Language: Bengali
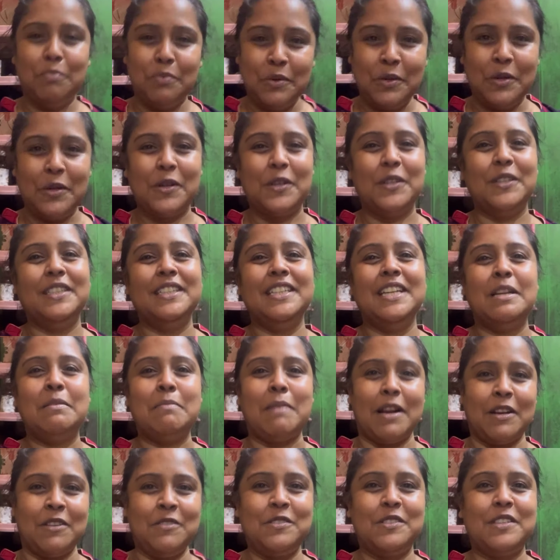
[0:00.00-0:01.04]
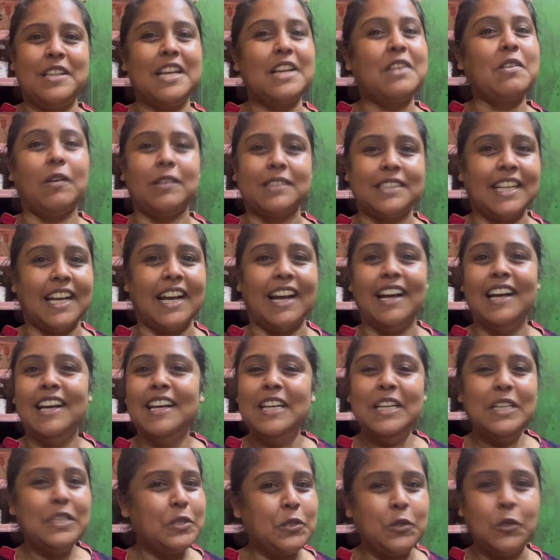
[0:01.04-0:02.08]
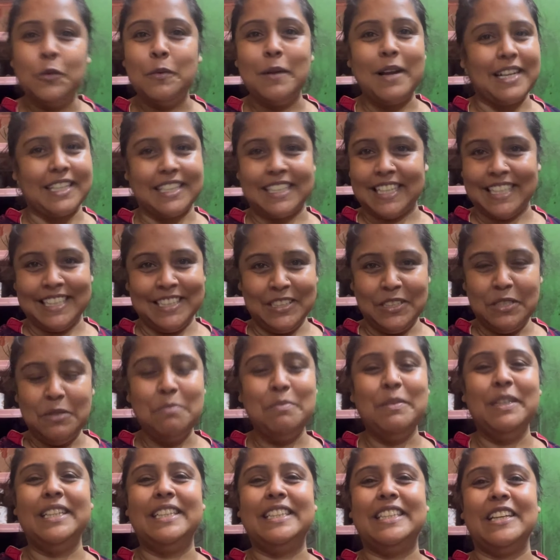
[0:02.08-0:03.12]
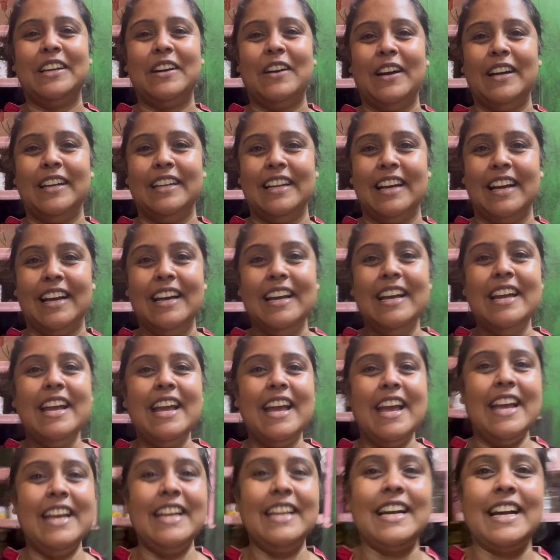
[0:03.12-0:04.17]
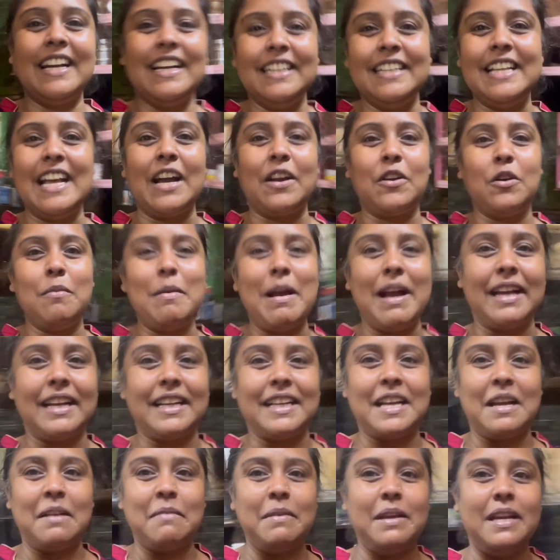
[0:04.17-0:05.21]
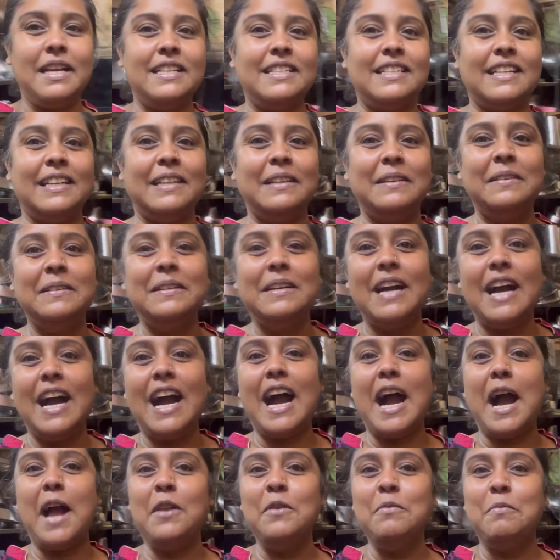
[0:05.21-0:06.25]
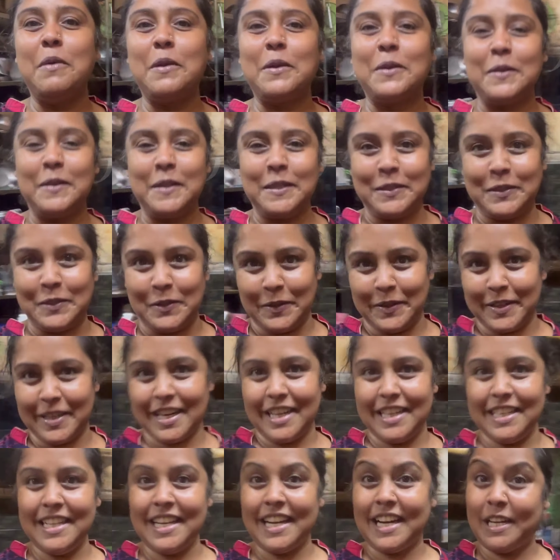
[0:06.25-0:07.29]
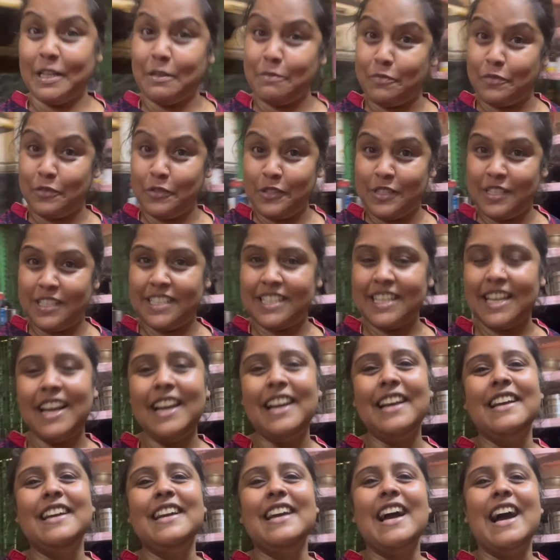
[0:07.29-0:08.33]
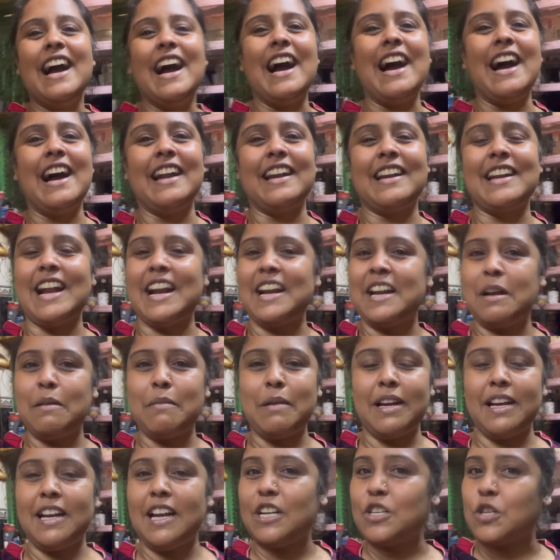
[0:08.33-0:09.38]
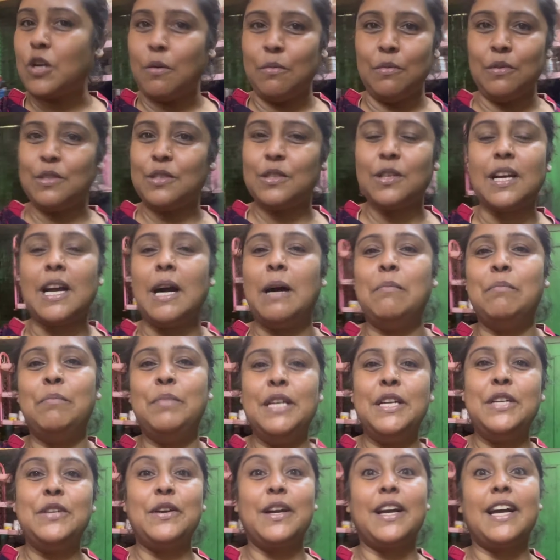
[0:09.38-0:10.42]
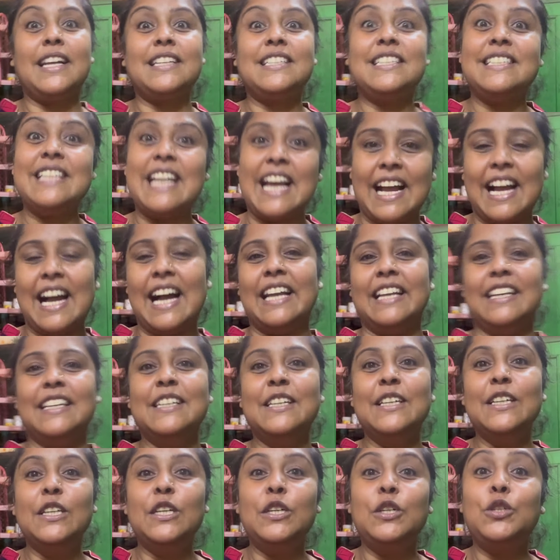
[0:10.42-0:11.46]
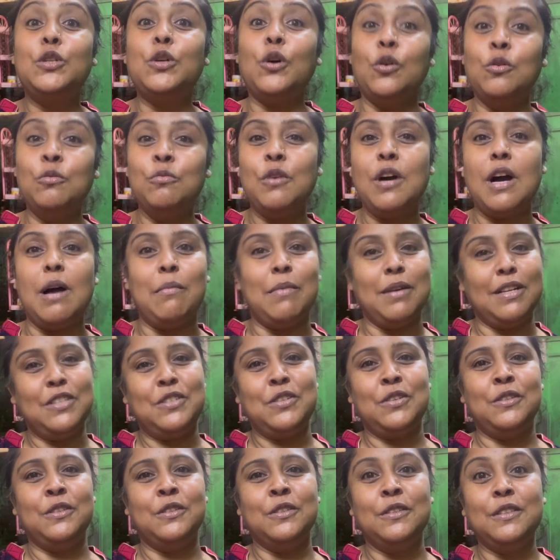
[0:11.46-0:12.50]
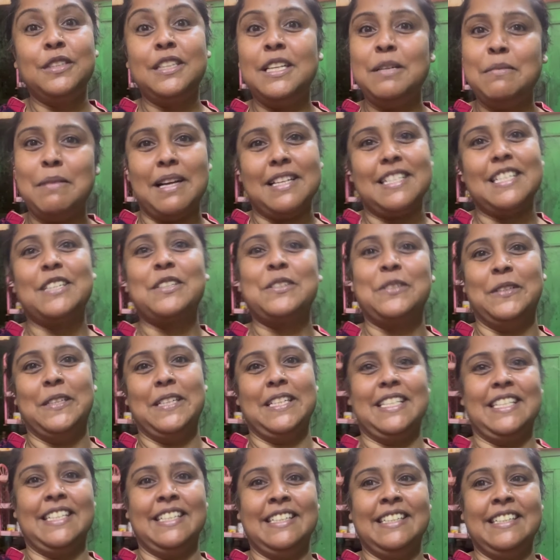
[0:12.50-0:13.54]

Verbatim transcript: পুরনো দিনের মানুষদের কথা খুব একটা কিন্তু মিথ্যে হয় না এইখানে দেখো ব্যাক ক্যামে এই যে আলু পটলের তরকারি এখানে ফুটছে আর রান্না বান্না সমস্ত কমপ্লিট হয়ে গেছে দেখাই সৌম্য আমার জন্য কি বাজার করেছে